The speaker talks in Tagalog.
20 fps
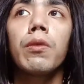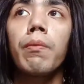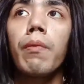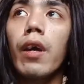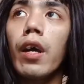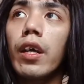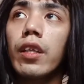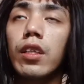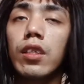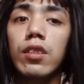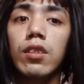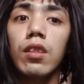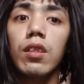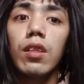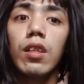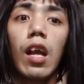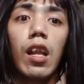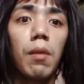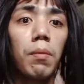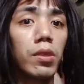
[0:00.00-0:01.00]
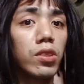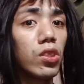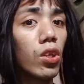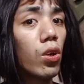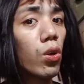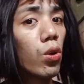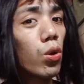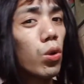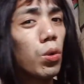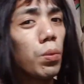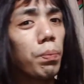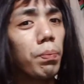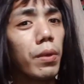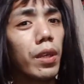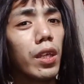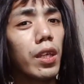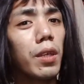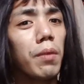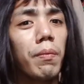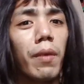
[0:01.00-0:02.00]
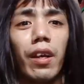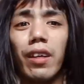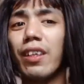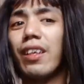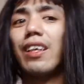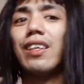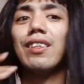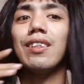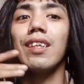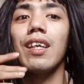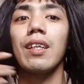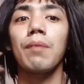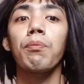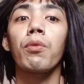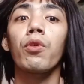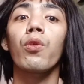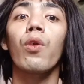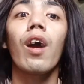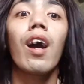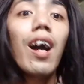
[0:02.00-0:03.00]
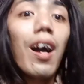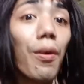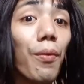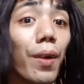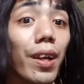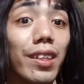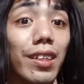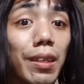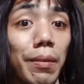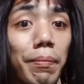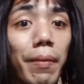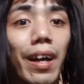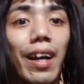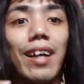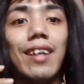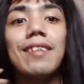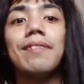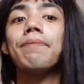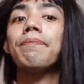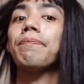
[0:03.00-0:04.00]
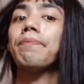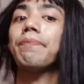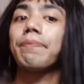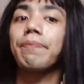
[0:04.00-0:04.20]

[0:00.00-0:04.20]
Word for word: yung mga naglalabas ng OP, mga ganyan, puro away, 'di ba?